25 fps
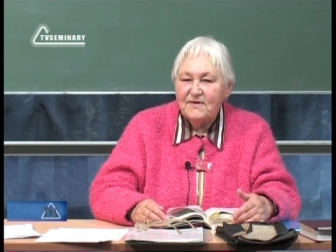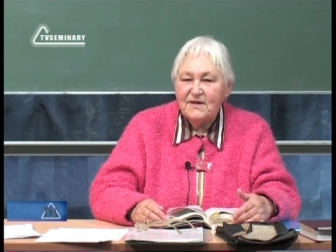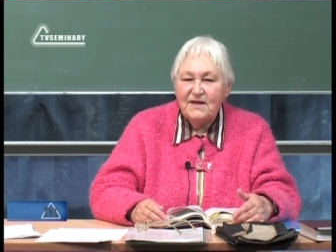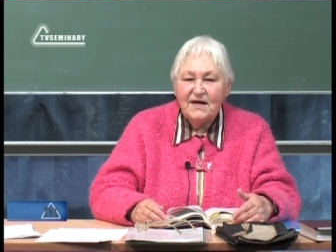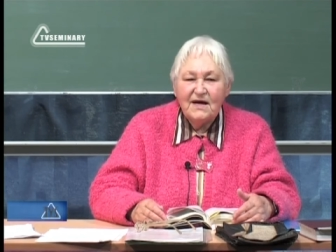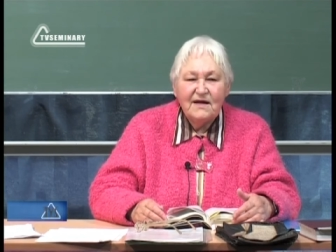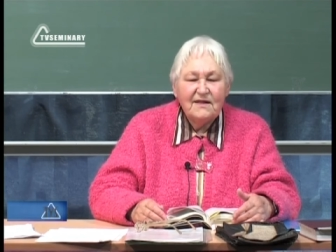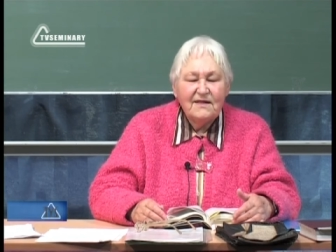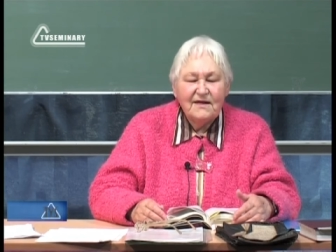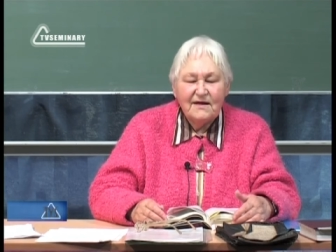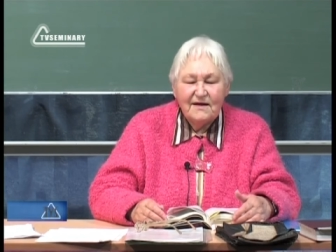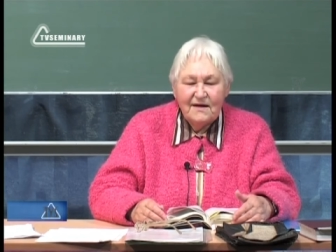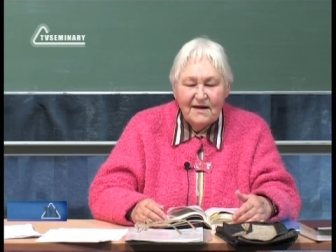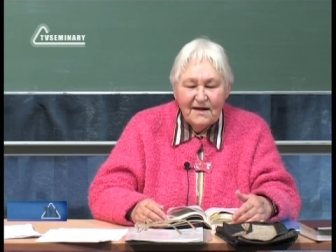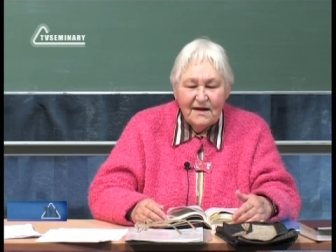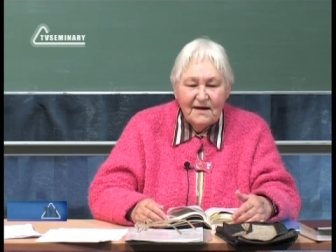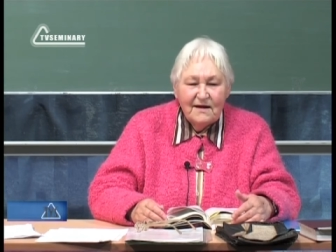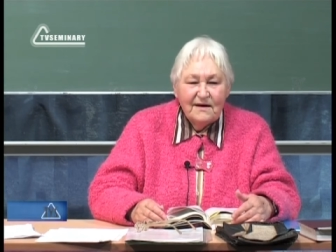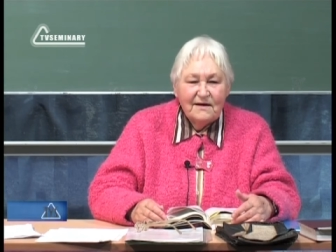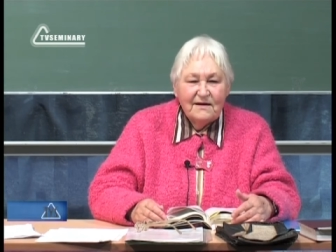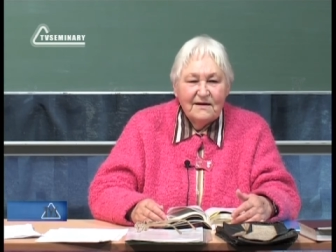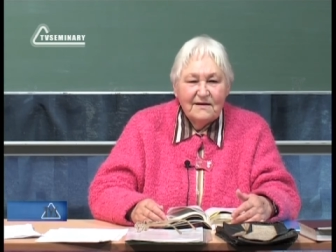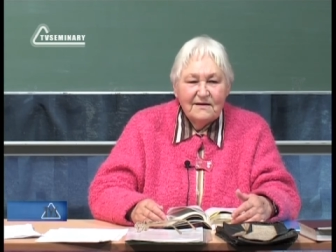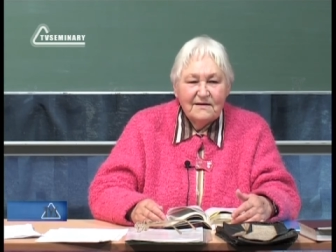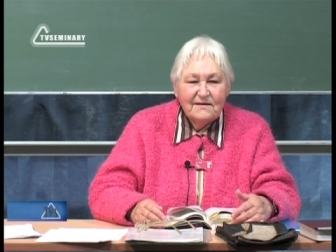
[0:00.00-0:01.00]
Вы знаете,
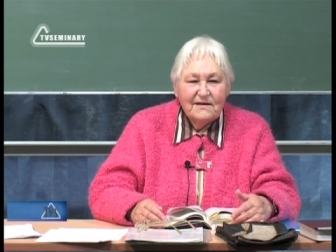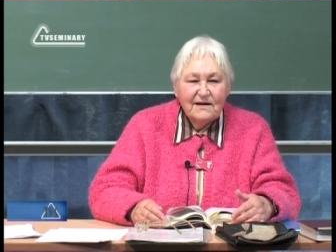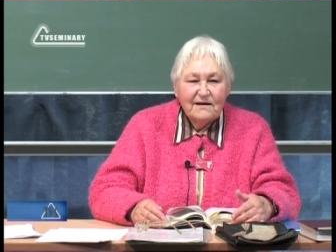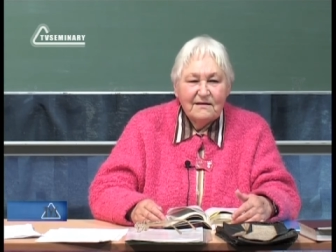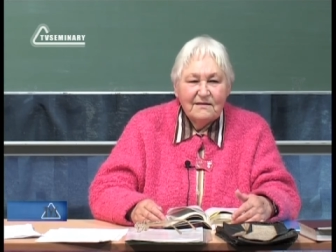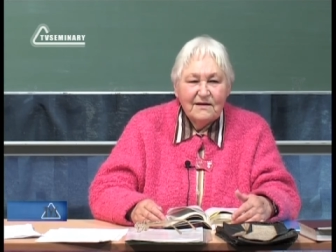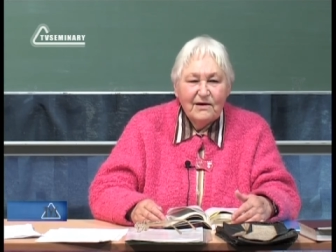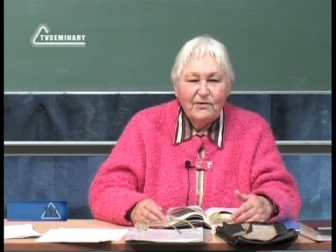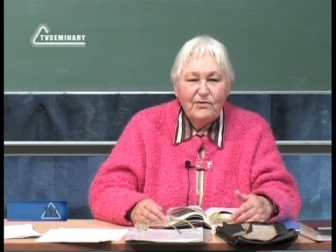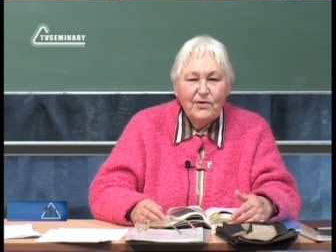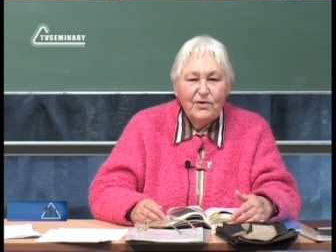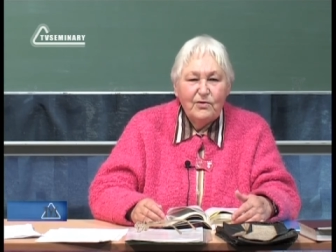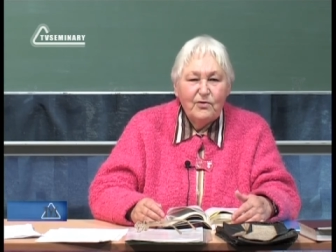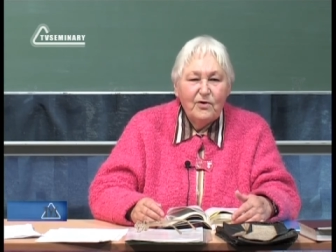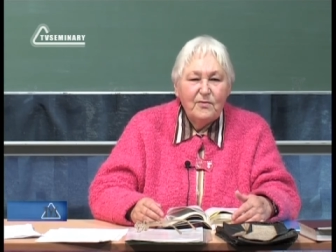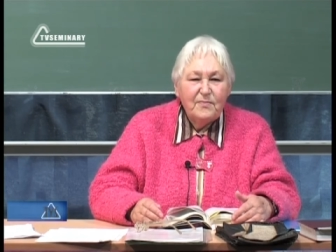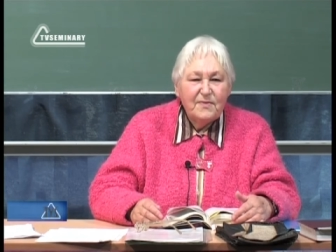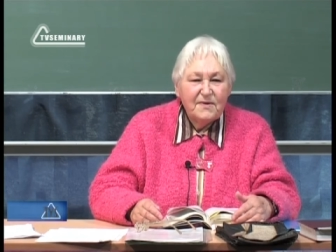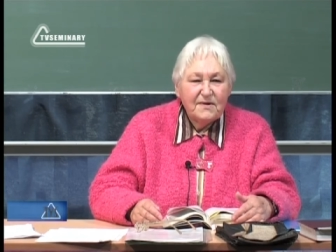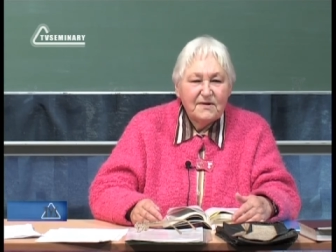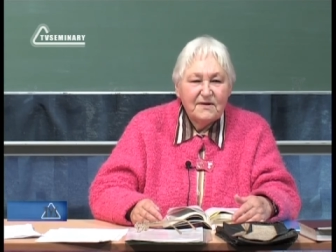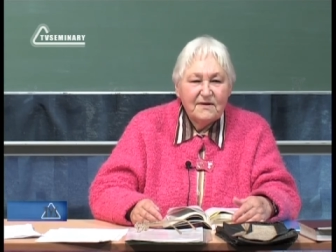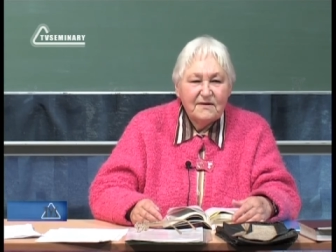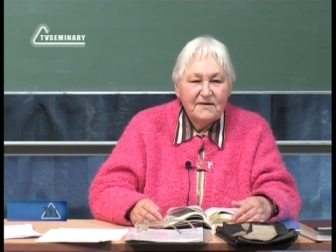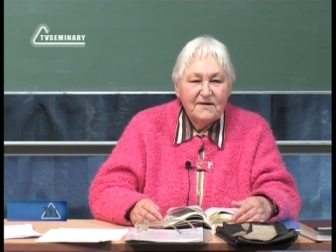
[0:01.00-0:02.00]
э, такой
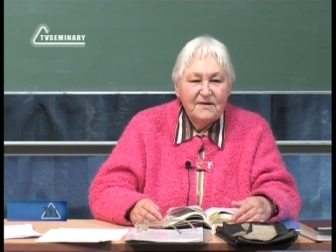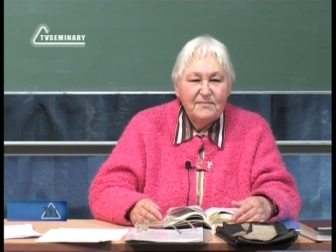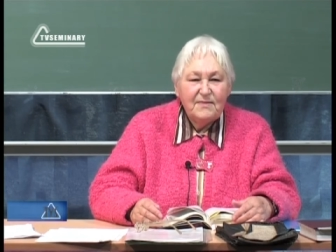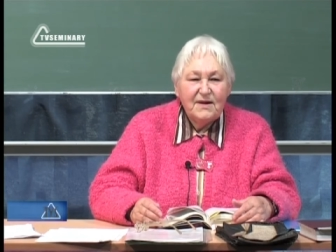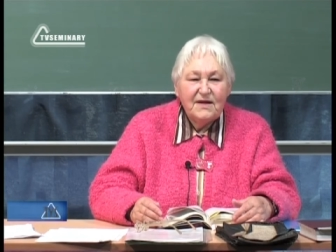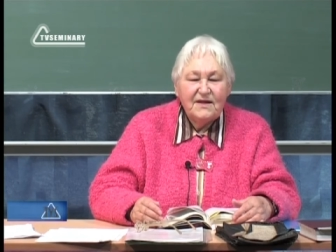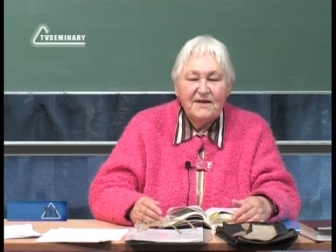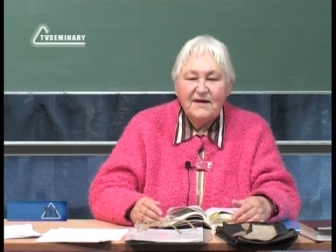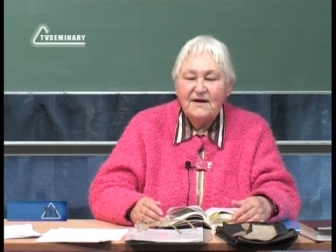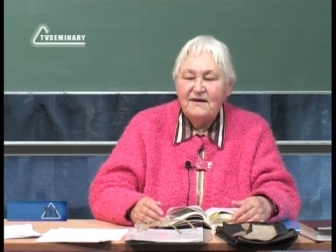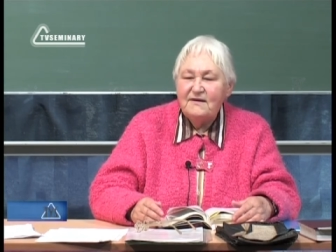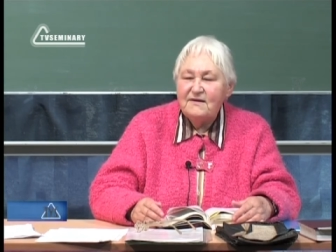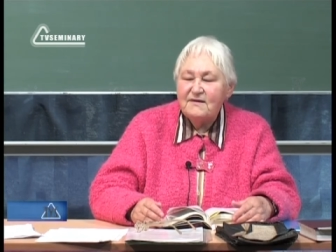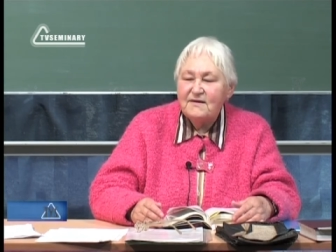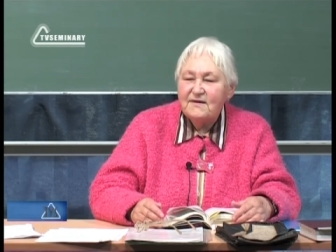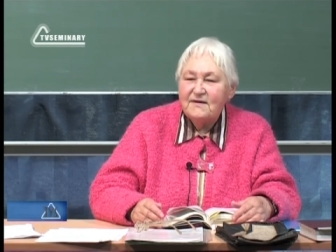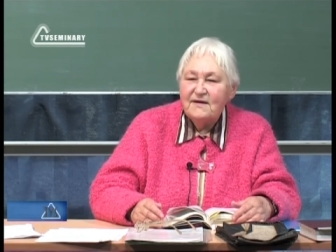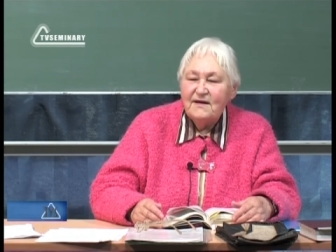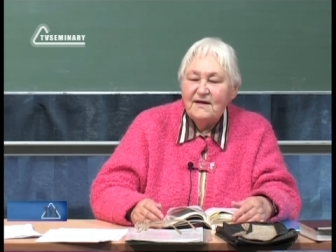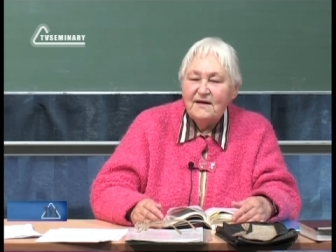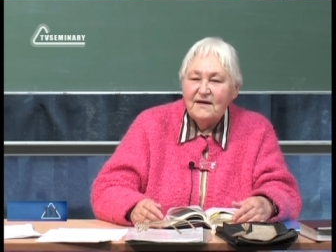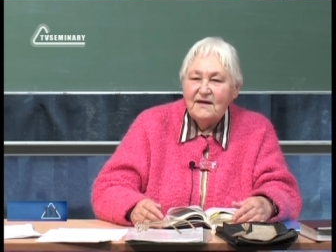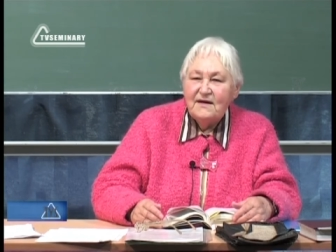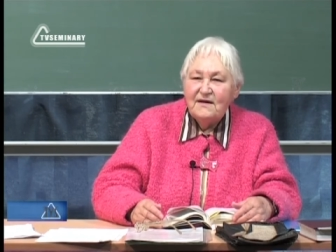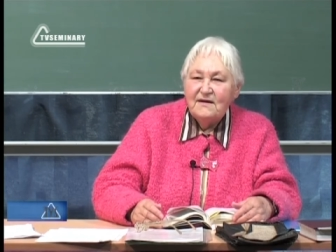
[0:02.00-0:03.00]
образ,
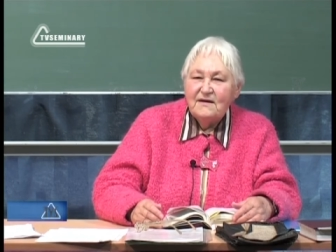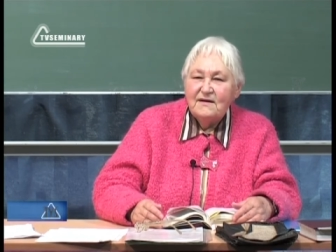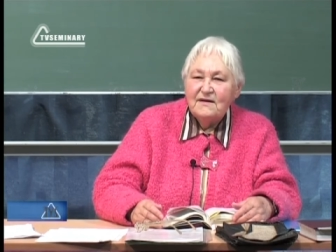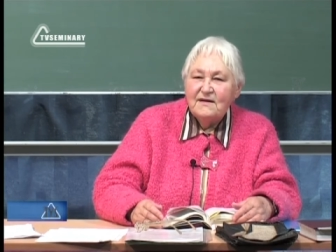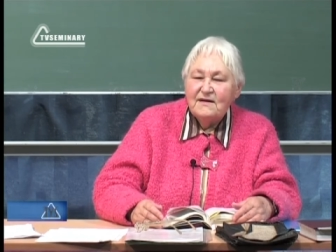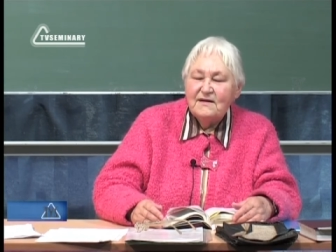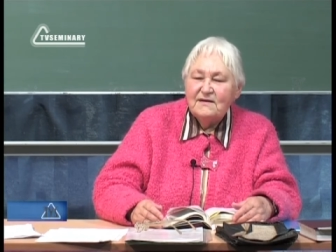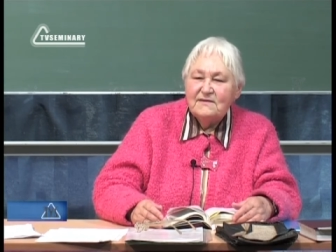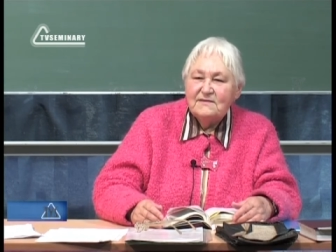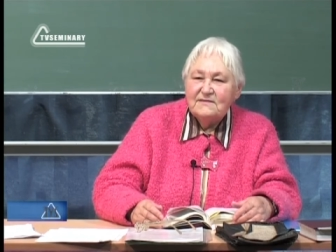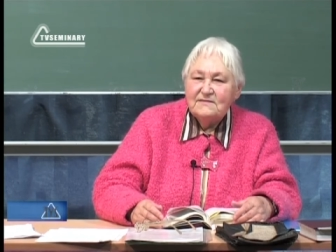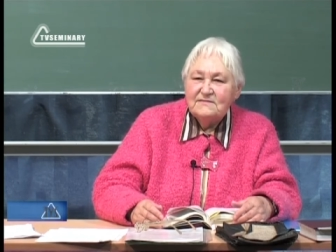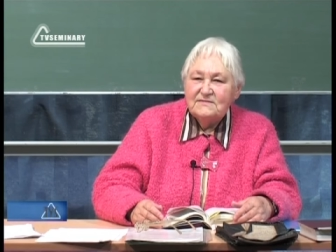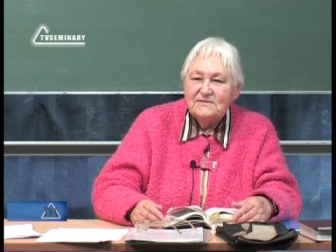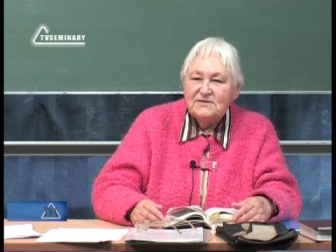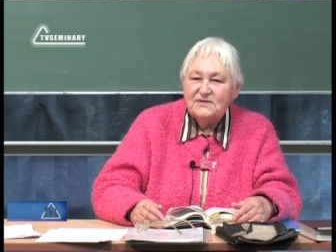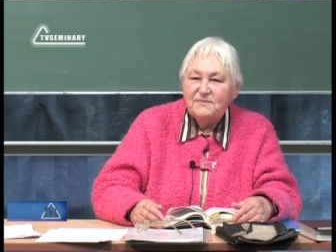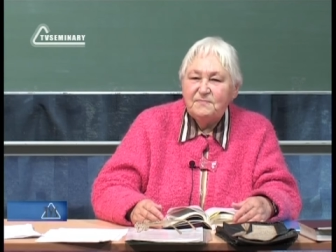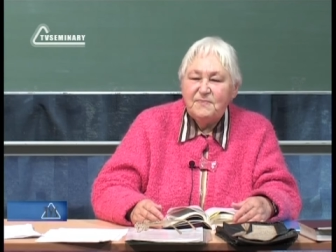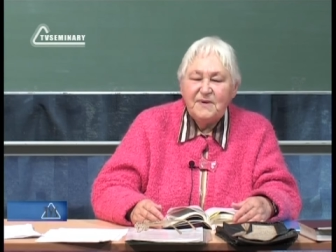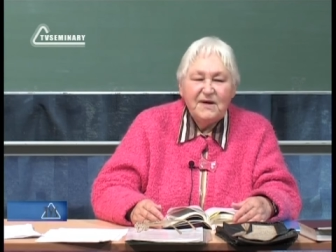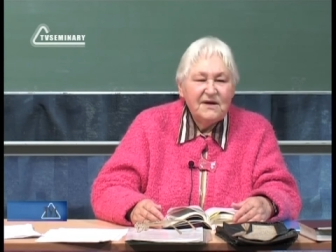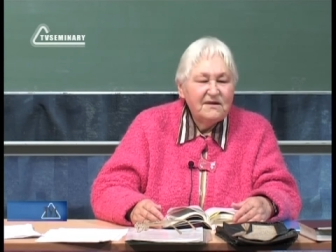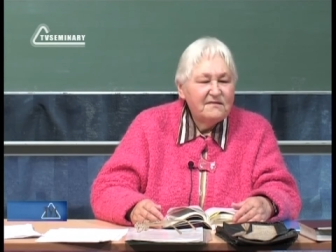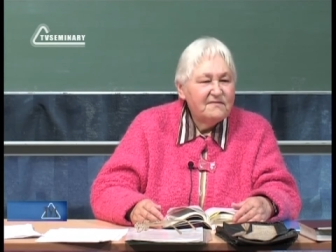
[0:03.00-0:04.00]
земледелец
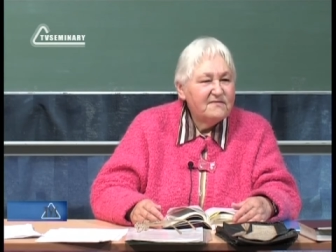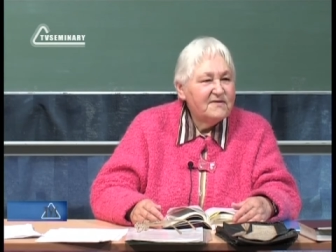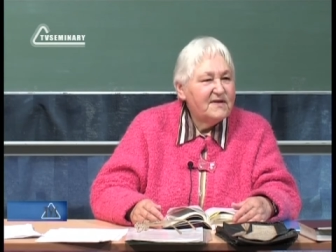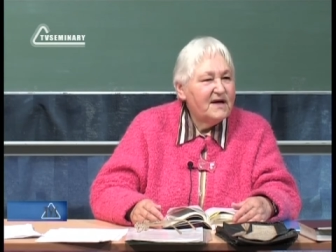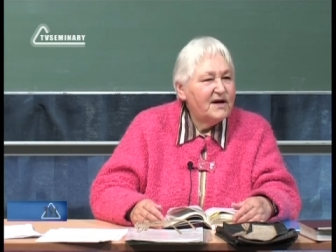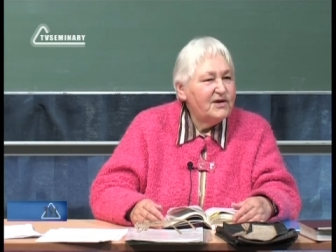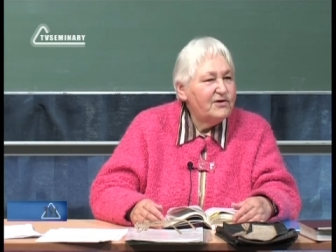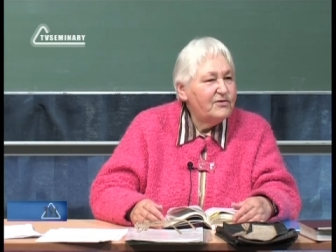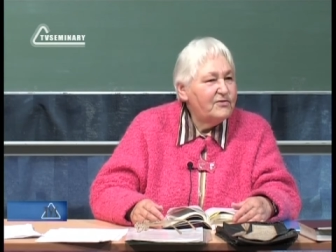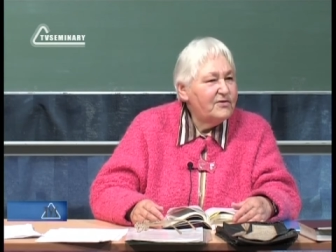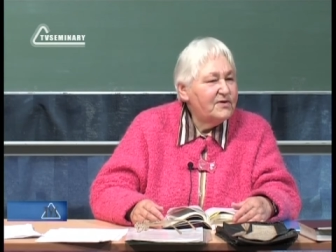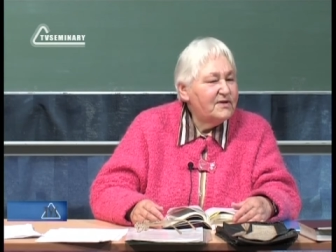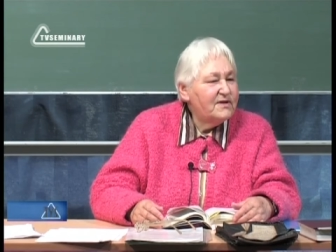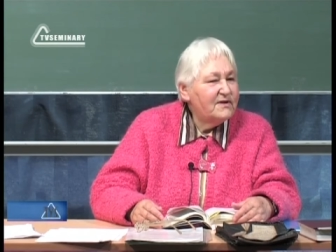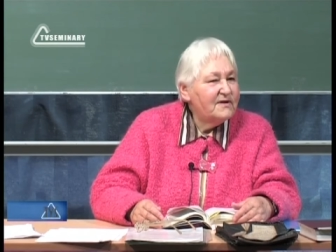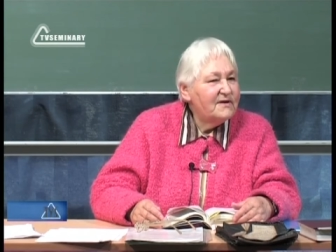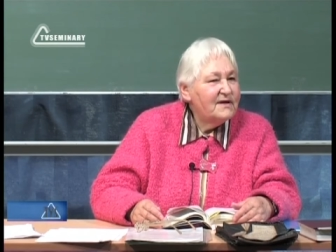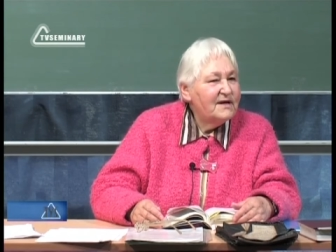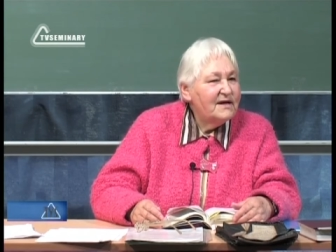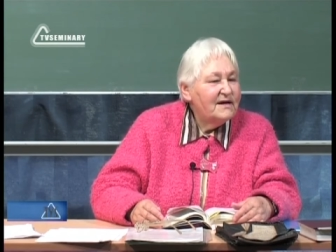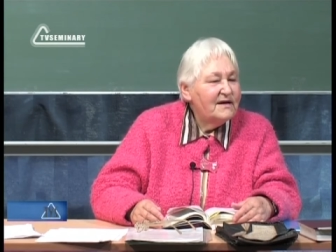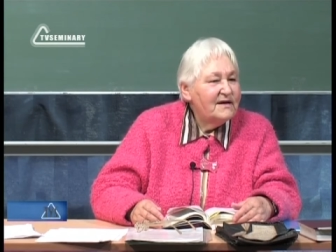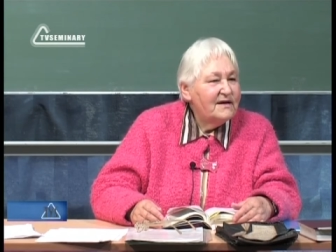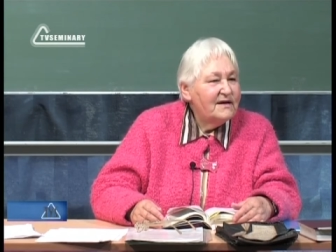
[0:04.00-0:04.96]
спит, встает